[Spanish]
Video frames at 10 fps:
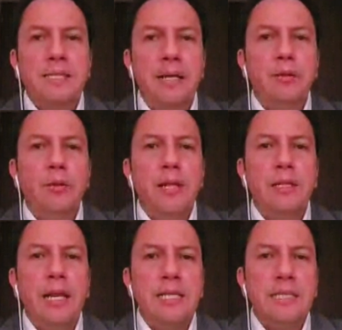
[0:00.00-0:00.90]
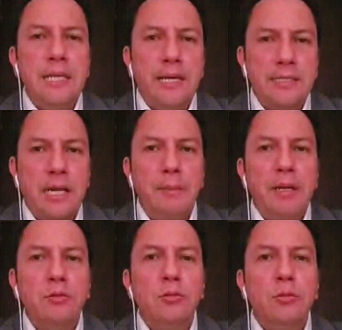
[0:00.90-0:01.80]
pasando de tres días a
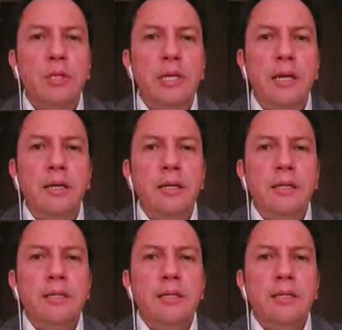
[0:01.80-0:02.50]
menos de un día,